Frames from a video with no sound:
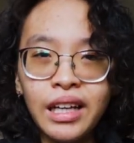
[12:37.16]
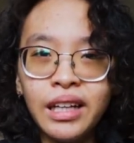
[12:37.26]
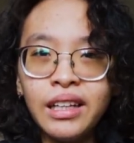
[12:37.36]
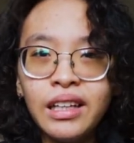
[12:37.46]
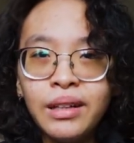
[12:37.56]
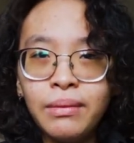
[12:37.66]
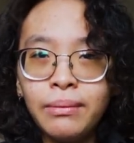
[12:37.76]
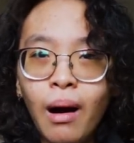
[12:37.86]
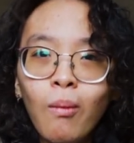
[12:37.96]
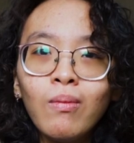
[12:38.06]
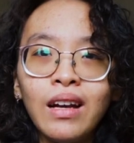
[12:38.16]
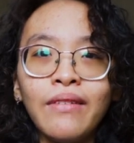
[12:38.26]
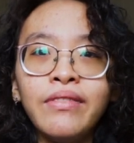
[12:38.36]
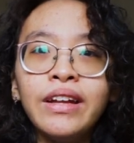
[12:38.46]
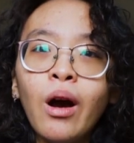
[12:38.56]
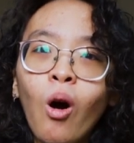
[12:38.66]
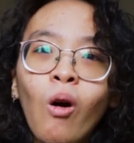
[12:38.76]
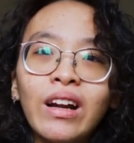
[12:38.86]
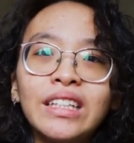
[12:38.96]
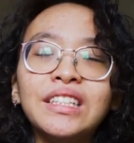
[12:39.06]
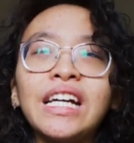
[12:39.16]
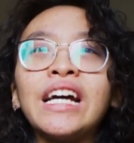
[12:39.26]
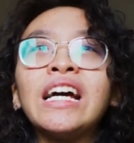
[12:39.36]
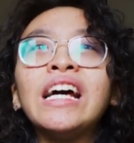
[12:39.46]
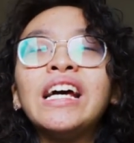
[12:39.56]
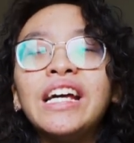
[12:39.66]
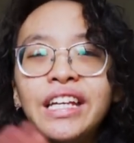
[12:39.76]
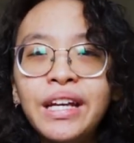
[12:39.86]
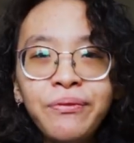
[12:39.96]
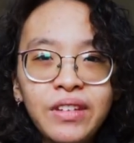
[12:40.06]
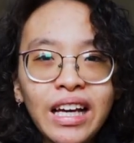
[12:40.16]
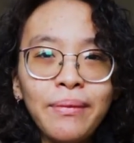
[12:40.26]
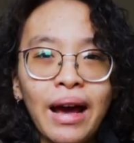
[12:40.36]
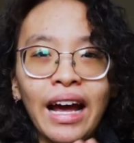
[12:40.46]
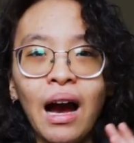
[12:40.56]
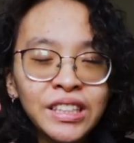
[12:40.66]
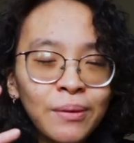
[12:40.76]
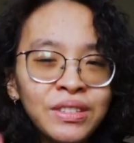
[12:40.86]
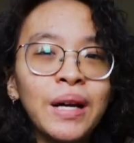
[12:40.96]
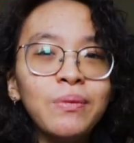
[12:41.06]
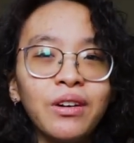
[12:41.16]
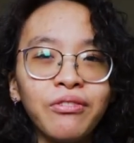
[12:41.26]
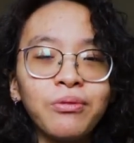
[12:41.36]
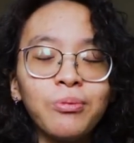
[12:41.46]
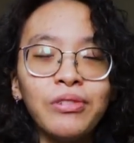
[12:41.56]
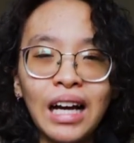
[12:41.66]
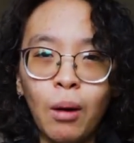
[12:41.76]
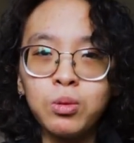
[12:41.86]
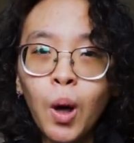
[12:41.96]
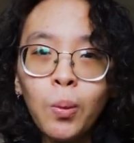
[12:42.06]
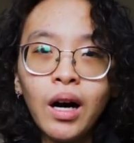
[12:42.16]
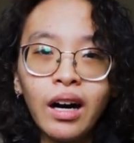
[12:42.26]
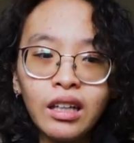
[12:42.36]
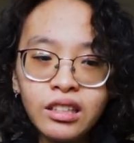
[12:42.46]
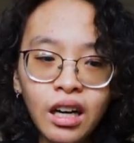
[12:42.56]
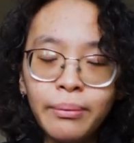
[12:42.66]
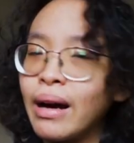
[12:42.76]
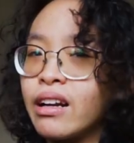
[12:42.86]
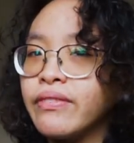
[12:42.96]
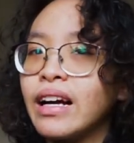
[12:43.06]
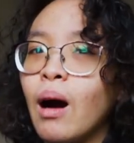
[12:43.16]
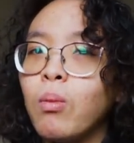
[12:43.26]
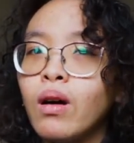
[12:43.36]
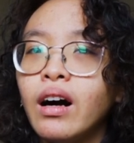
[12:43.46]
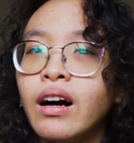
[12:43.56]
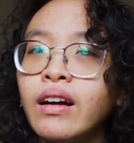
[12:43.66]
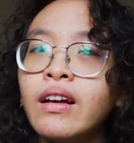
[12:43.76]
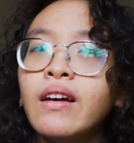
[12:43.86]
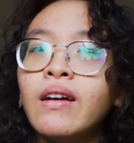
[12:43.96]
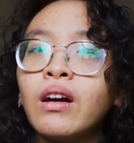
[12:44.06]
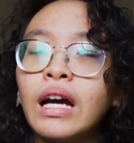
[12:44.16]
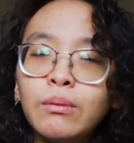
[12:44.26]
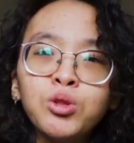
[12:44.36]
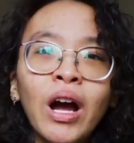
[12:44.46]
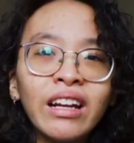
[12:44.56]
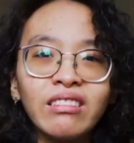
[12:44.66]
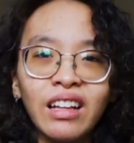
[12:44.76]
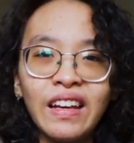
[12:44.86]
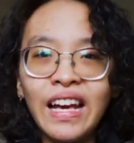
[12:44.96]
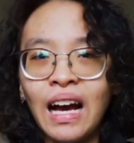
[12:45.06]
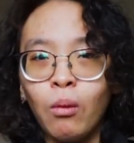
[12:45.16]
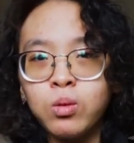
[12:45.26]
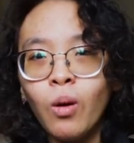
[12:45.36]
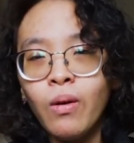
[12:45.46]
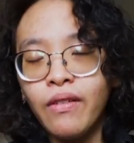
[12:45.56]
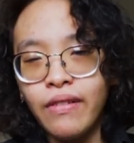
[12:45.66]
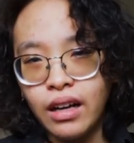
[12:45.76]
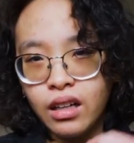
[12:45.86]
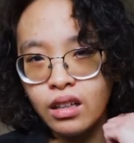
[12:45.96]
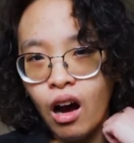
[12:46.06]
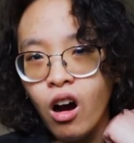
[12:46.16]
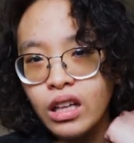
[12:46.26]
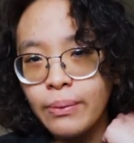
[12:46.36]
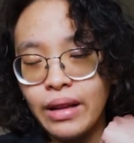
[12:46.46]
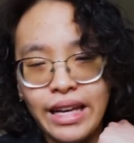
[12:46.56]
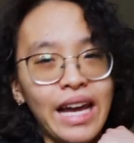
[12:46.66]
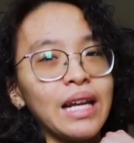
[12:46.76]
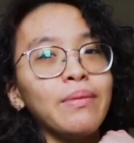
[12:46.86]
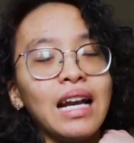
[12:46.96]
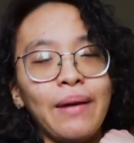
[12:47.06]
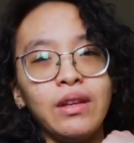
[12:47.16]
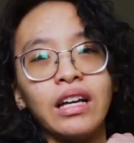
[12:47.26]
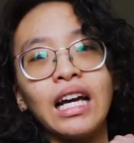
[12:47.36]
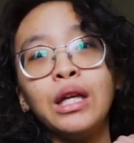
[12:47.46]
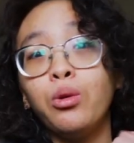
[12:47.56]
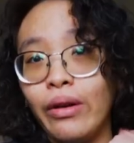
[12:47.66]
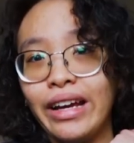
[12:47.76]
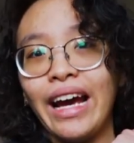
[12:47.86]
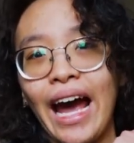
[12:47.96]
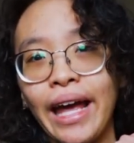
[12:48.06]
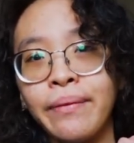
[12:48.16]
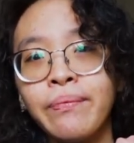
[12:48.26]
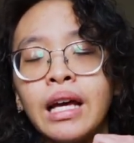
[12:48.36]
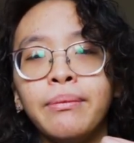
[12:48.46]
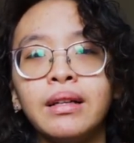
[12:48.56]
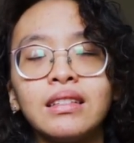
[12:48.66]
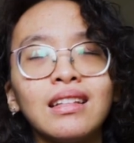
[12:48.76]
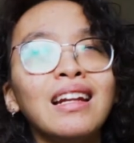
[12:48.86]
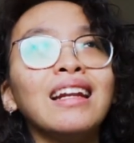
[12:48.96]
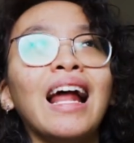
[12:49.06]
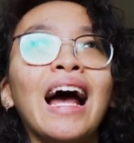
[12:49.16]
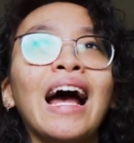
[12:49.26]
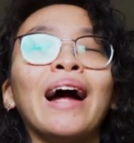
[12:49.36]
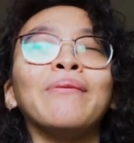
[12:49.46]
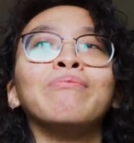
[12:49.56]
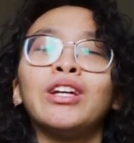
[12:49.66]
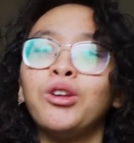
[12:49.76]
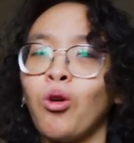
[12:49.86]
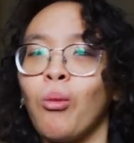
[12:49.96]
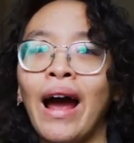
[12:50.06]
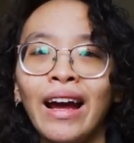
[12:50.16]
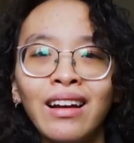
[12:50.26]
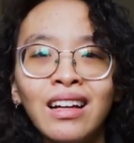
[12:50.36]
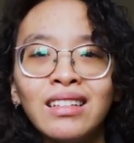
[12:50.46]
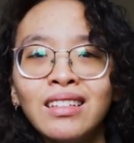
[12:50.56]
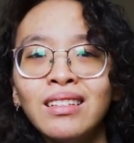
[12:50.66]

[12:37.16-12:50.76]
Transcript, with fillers: Thì mình mong là video này sẽ giúp cho các bạn sắp xếp được việc học tốt hơn, cân bằng được việc học hơn, kiểm soát được thời gian học tốt hơn, và có thêm thời gian để mình làm những cái chuyện khác. Thì mình tin là cho dù bạn